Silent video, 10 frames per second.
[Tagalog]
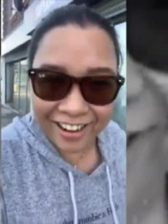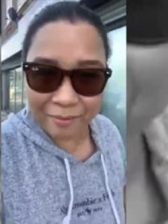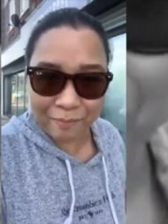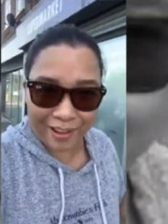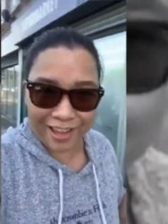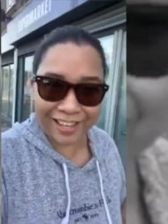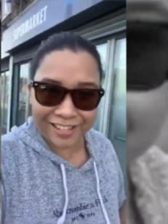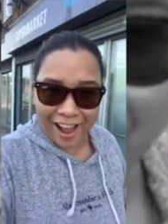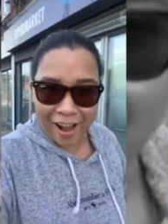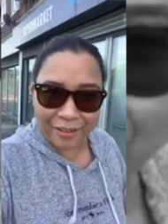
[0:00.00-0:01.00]
ka nagpakita
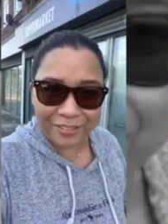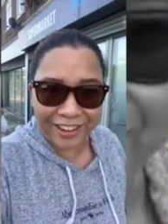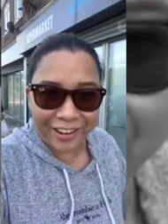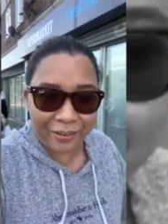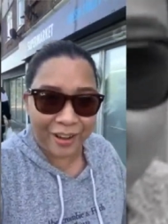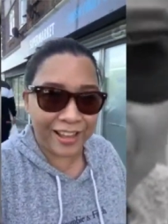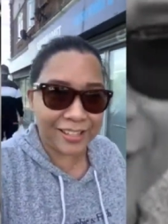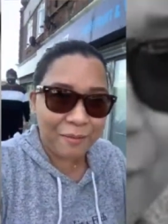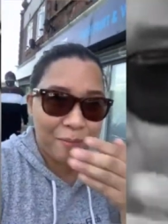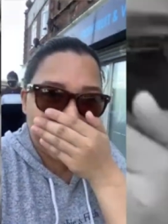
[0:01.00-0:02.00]
sa akon, ti
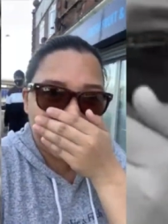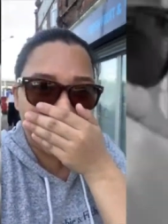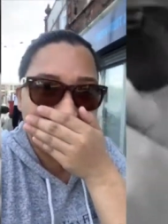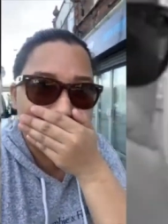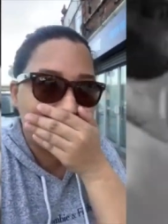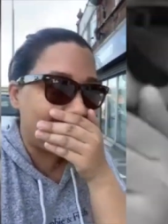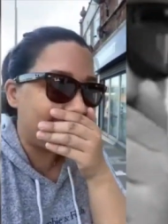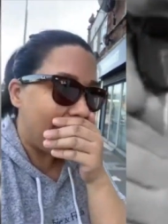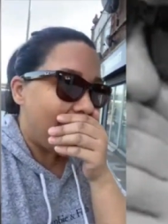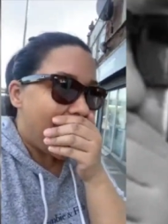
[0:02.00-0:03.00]
Grace. Oh my God, ti
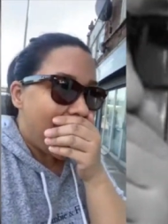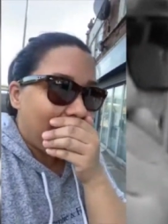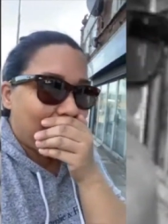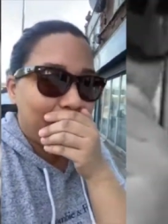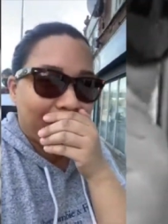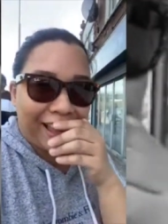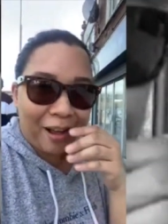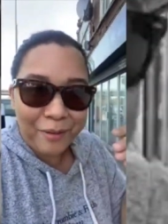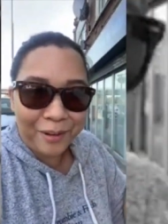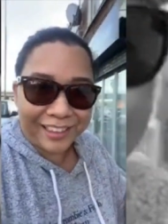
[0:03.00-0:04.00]
Grace. Ang mga tawag